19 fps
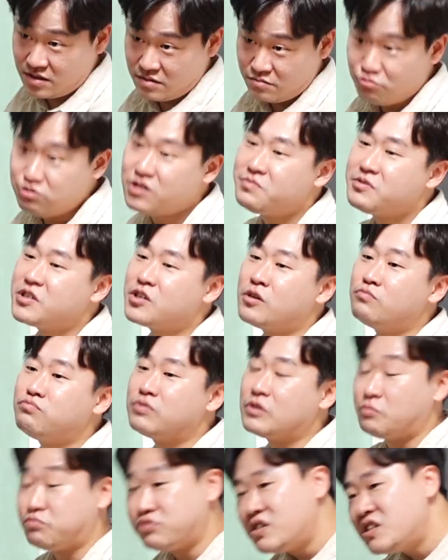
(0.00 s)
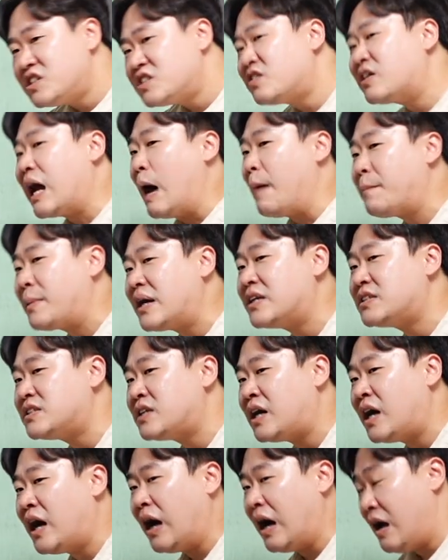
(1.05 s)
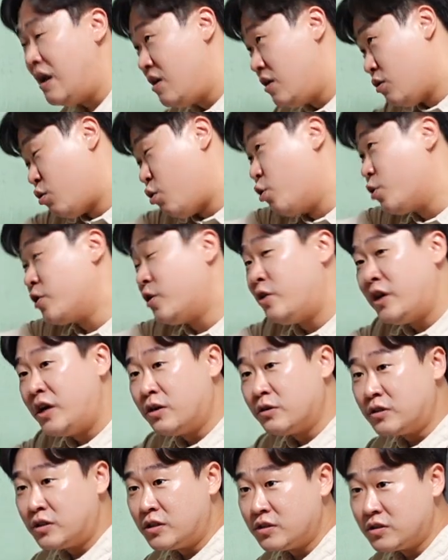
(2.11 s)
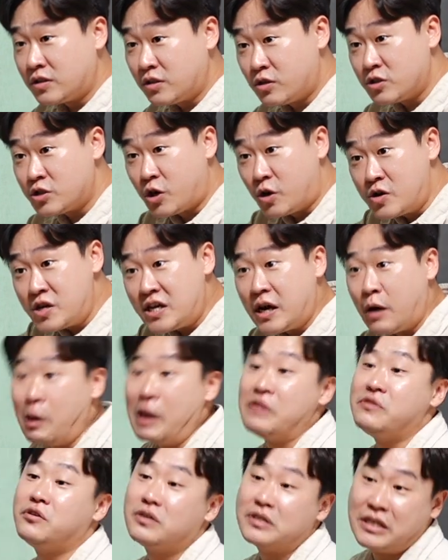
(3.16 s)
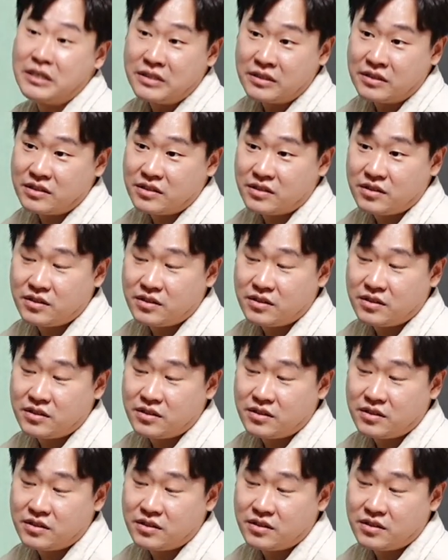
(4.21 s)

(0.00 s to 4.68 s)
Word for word: 무신직권 앞까지가 고려의 어떤 그런 정기가 완성되는...